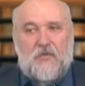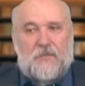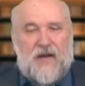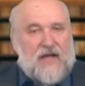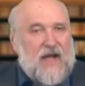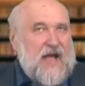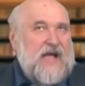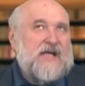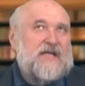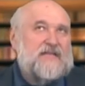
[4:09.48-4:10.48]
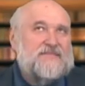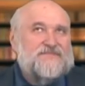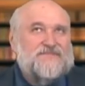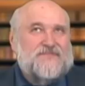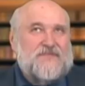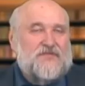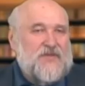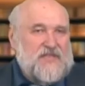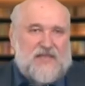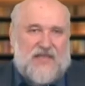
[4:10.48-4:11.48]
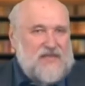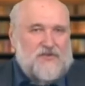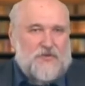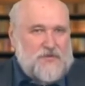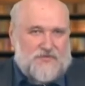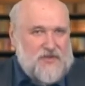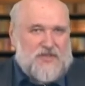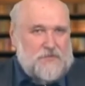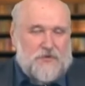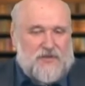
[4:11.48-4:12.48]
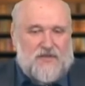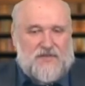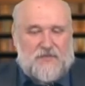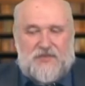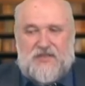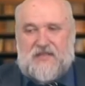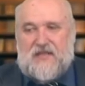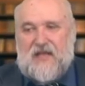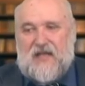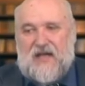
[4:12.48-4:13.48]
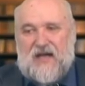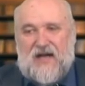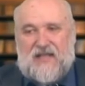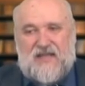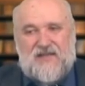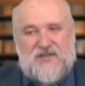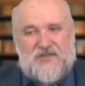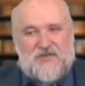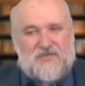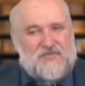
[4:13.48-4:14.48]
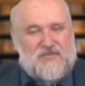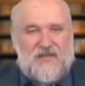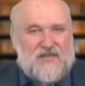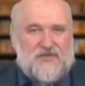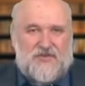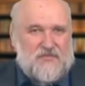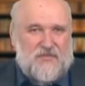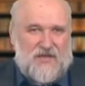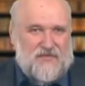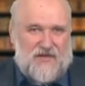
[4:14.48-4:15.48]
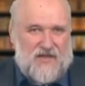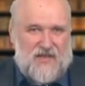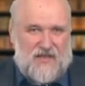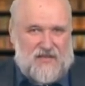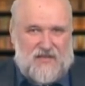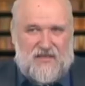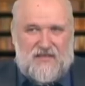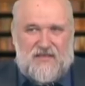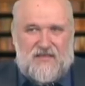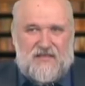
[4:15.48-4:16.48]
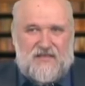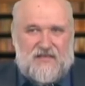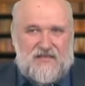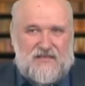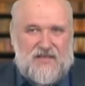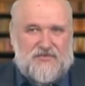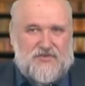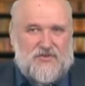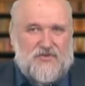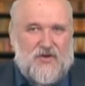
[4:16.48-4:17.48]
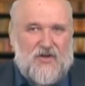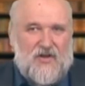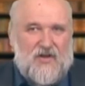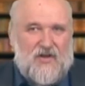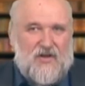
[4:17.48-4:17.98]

Ну, пока физики, они любят все испортить всем жизнь, они говорят, что это очень маловероятно. Э, за всю